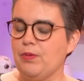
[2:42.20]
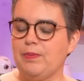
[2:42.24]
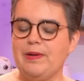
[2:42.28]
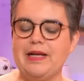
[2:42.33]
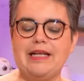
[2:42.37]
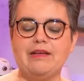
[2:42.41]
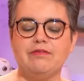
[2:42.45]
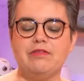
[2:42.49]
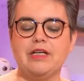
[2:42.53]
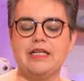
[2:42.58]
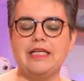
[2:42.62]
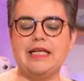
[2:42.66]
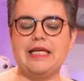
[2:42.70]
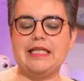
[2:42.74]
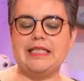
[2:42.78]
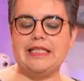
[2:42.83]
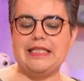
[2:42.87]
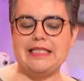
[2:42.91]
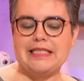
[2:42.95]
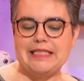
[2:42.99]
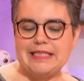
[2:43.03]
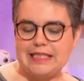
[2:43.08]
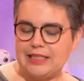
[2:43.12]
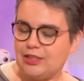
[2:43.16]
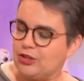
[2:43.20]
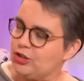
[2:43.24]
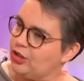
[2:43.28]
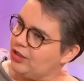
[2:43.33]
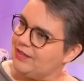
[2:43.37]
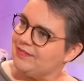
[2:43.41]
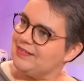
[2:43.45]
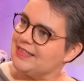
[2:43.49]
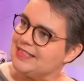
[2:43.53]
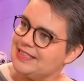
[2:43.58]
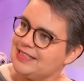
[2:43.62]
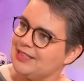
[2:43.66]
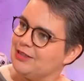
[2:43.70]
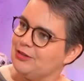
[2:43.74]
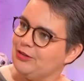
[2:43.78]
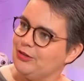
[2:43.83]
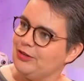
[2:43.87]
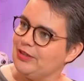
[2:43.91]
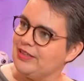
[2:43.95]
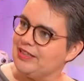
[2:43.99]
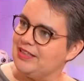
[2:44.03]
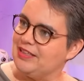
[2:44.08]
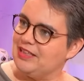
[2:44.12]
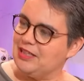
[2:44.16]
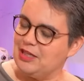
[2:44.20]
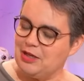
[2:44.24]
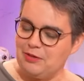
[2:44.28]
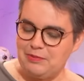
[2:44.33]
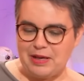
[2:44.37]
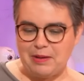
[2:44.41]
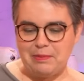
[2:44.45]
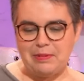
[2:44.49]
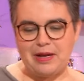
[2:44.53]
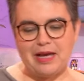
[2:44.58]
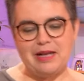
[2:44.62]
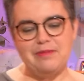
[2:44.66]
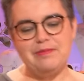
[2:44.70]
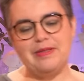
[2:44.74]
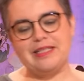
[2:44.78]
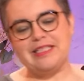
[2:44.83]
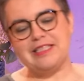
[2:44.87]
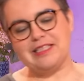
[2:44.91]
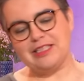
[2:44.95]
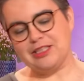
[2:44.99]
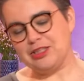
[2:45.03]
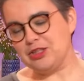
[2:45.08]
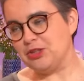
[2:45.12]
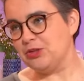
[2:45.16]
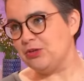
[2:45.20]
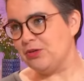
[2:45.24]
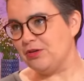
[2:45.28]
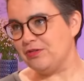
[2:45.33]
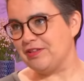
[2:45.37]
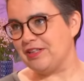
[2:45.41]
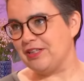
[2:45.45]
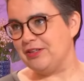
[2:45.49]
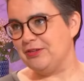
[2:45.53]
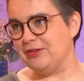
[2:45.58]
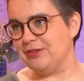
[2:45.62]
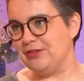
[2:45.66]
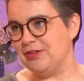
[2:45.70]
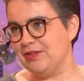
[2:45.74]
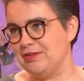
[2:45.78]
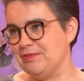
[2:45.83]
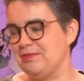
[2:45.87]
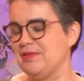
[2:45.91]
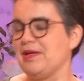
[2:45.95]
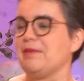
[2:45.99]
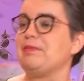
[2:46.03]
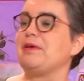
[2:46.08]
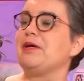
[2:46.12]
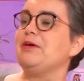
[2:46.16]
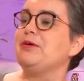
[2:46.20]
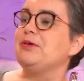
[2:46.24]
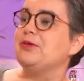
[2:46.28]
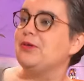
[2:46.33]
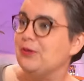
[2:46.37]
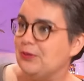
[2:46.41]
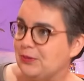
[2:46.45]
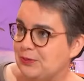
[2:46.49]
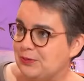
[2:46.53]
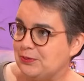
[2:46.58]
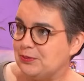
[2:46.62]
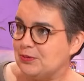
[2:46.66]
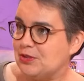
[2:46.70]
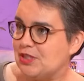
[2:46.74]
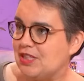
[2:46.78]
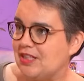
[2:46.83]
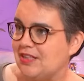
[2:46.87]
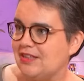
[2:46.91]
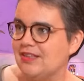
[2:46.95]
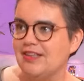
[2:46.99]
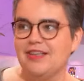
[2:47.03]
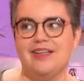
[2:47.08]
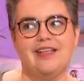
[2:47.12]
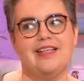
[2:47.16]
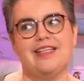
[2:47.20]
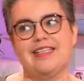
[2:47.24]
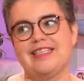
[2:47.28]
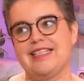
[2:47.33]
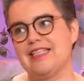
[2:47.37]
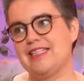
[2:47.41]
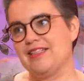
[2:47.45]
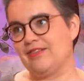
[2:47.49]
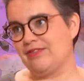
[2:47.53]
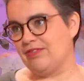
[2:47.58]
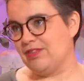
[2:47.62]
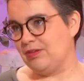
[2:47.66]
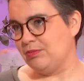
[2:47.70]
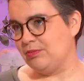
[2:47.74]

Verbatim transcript: pas l'avoir gardé 5 heures à 25 degrés, puis après le mettre 5 jours au frigo, puis après encore le congeler. Ça, ça fait.